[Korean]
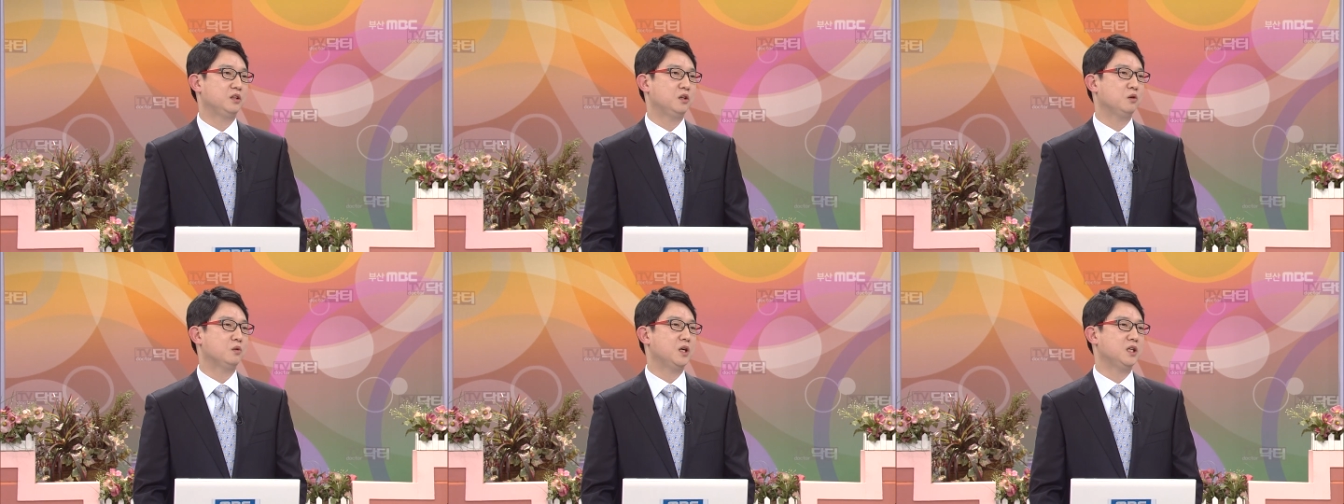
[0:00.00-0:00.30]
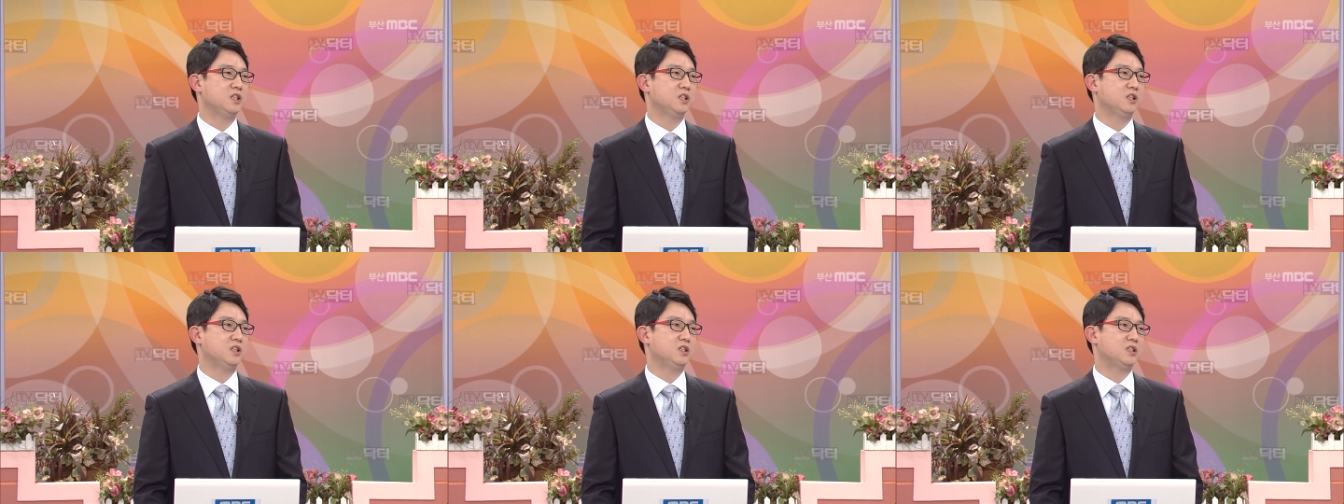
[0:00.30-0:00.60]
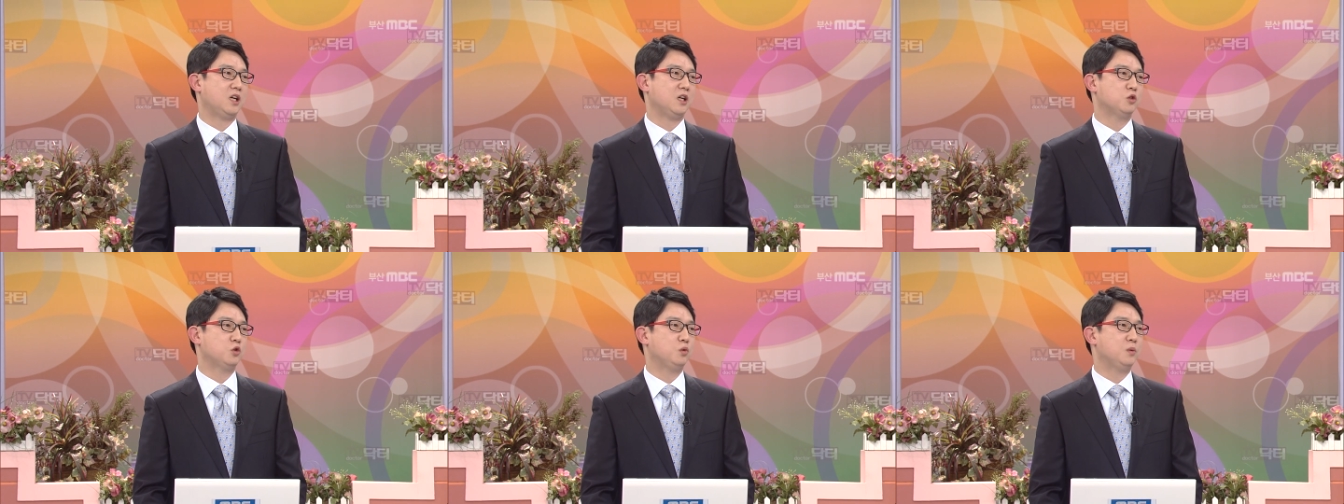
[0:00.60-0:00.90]
혈관이
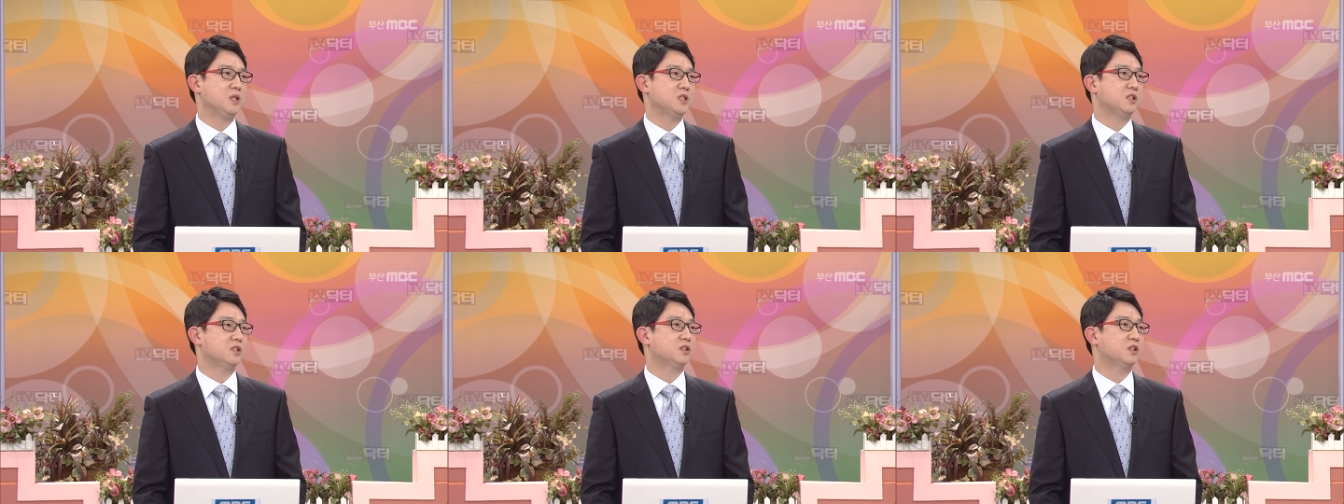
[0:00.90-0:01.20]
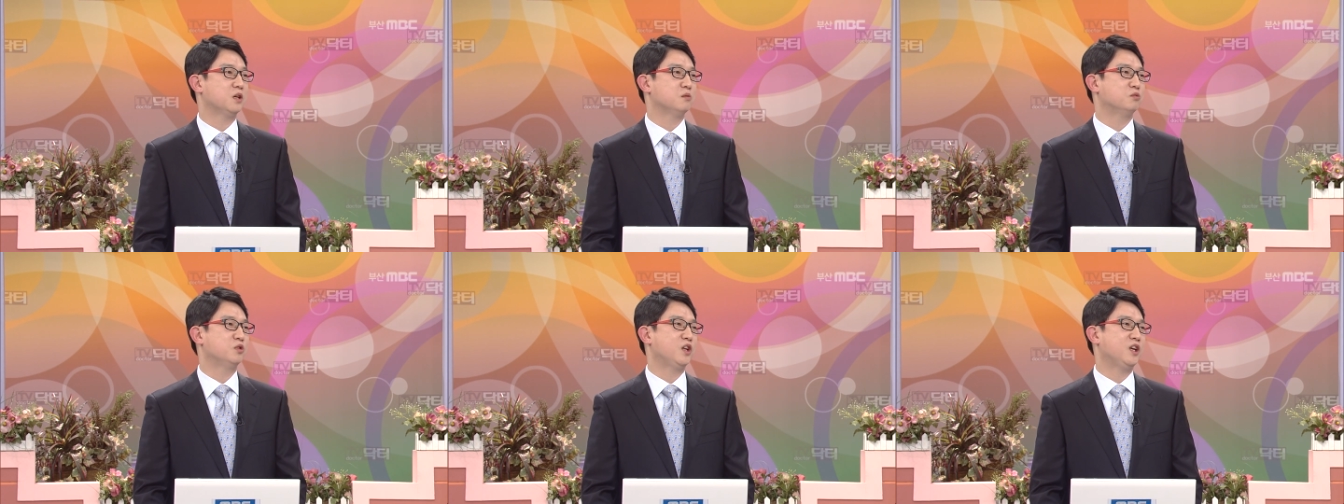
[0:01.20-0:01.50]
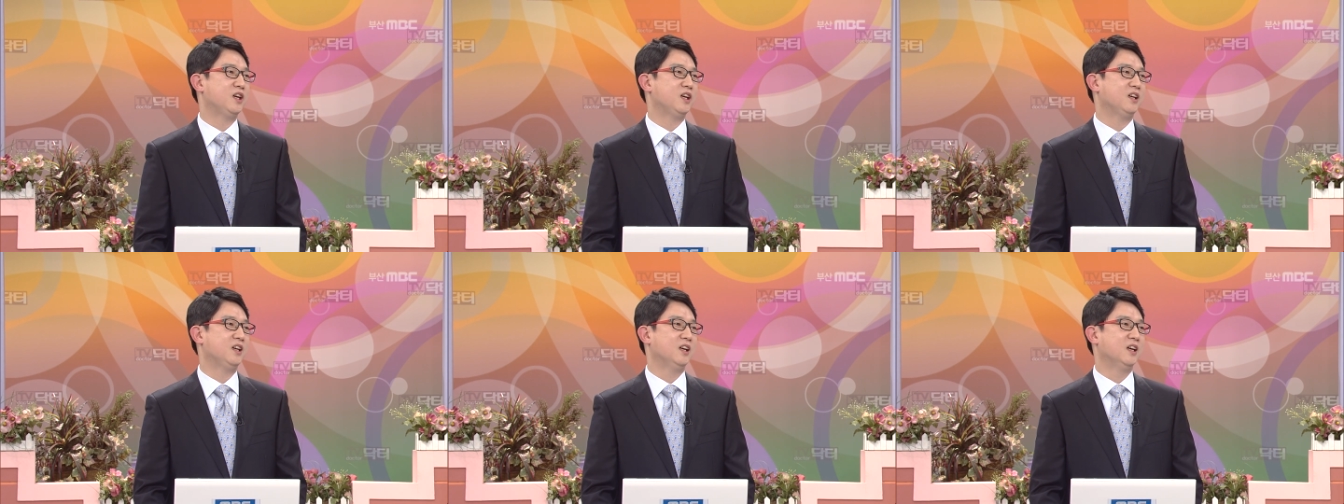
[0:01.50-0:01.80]
잘 좁아지기
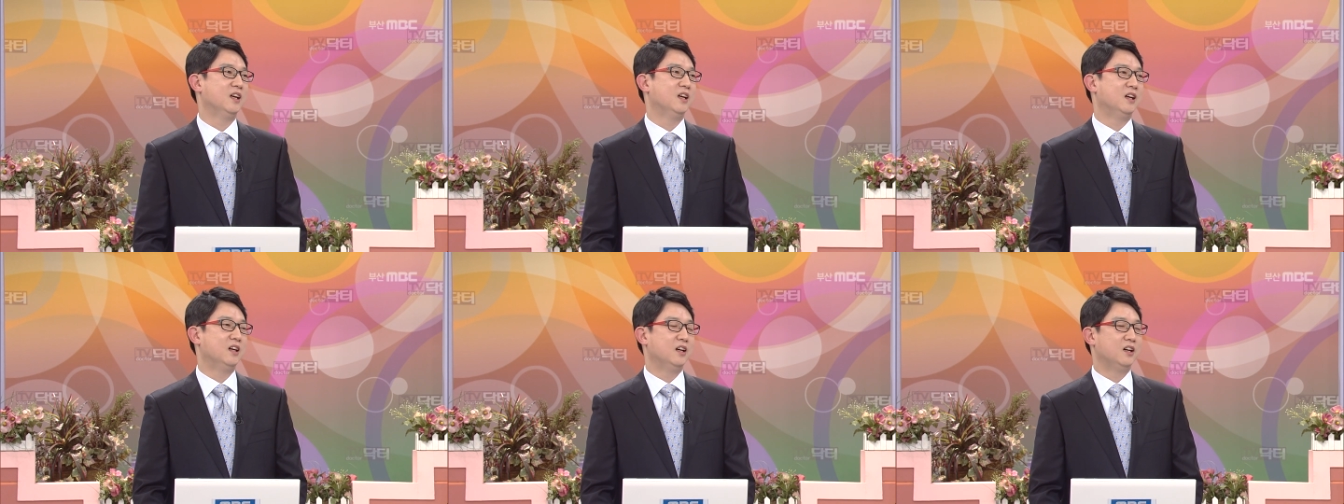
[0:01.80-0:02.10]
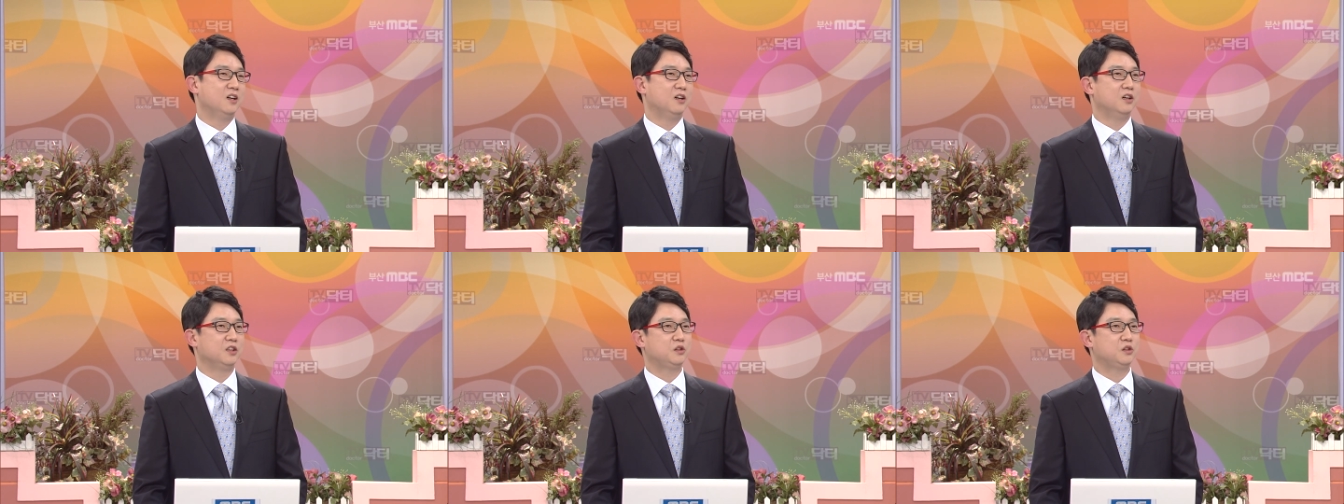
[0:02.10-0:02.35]
때문에 음.